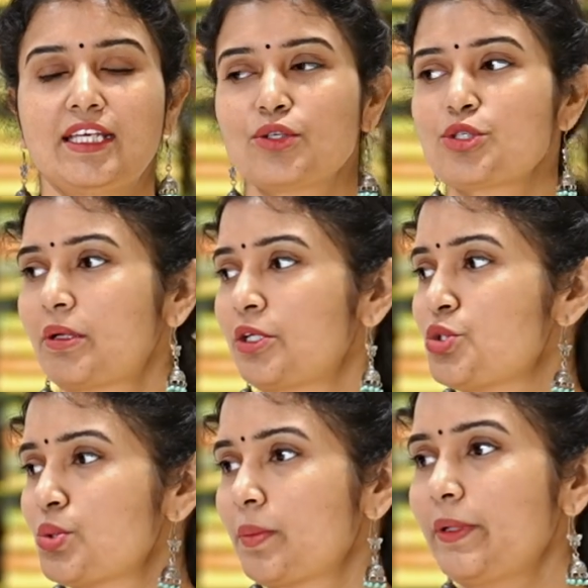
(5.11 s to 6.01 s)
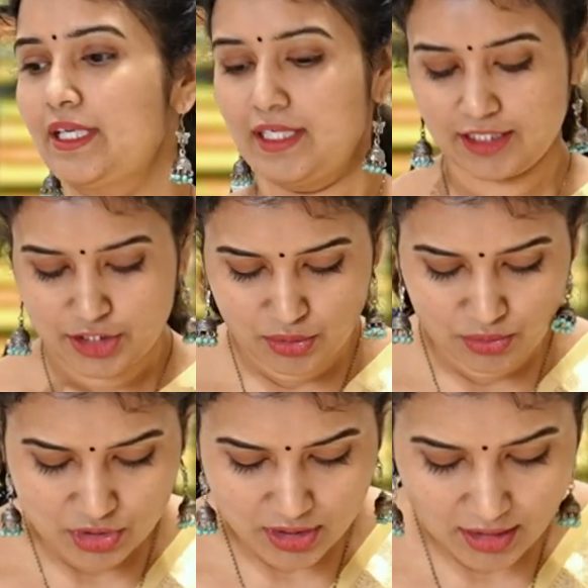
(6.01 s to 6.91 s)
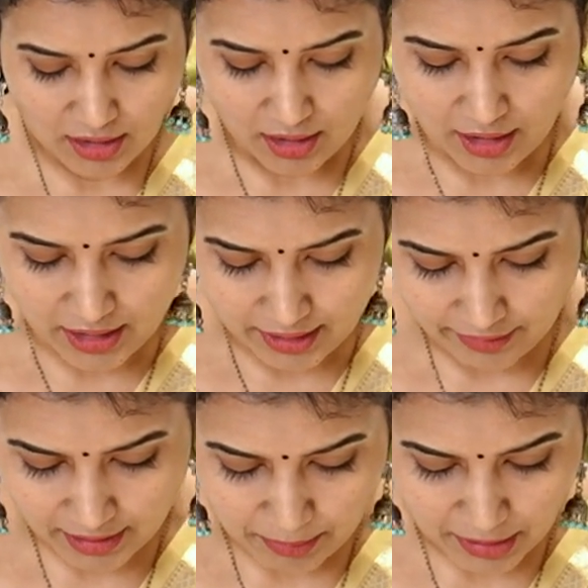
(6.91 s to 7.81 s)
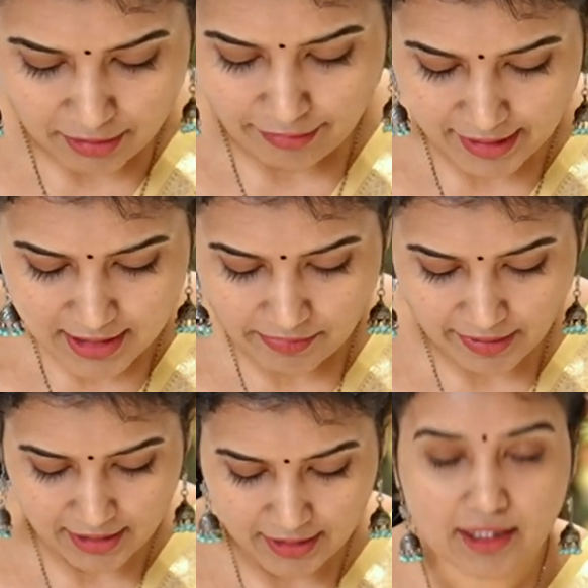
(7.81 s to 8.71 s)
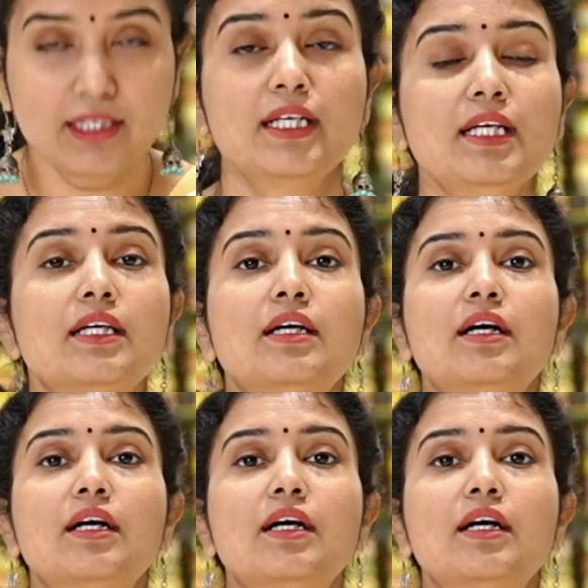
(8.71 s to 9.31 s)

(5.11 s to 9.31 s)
ఈరోజు మనం చూడిపోయే కలెక్షన్ వచ్చి ఇవన్నీ మనకి ఫ్యాన్సీ వెరైటీ అండి